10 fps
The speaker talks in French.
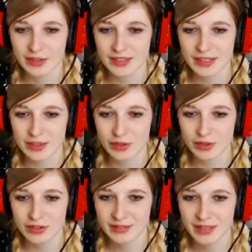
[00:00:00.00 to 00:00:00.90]
sa
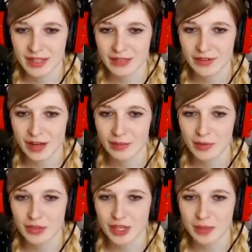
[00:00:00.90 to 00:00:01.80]
chance. Elle fera à
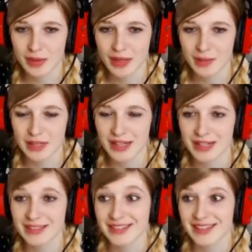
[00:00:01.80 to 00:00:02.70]
manger après, mais là, elle
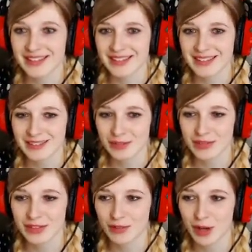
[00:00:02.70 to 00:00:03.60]
a très très envie
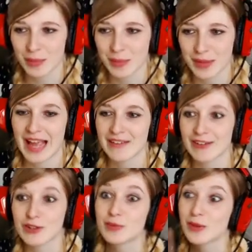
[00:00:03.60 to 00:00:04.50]
d'avoir un bébé, donc va
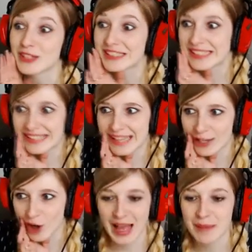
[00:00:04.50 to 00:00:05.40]
lui demander s'il est
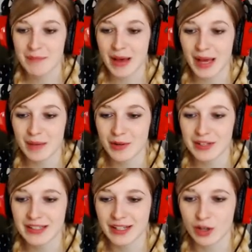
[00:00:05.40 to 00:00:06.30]
d'accord. Apparemment,
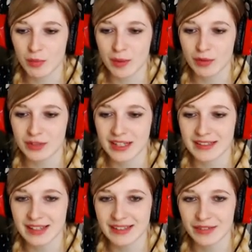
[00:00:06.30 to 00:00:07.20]
il est d'accord. Bon, par contre, elle a
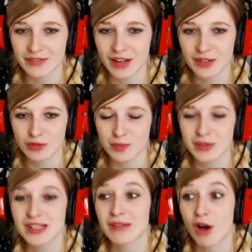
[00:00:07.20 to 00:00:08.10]
très très faim, donc je
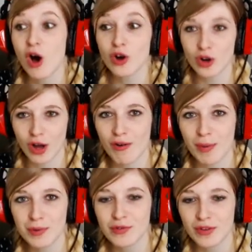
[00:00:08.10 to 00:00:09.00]
pense qu'elle va encore
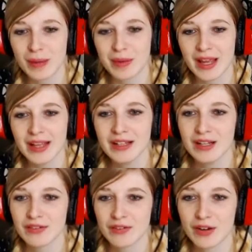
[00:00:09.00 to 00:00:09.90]
avoir plus faim après.
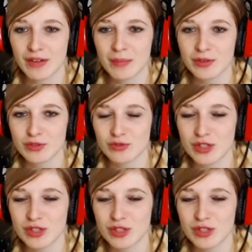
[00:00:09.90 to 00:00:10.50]
Va falloir vraiment songer à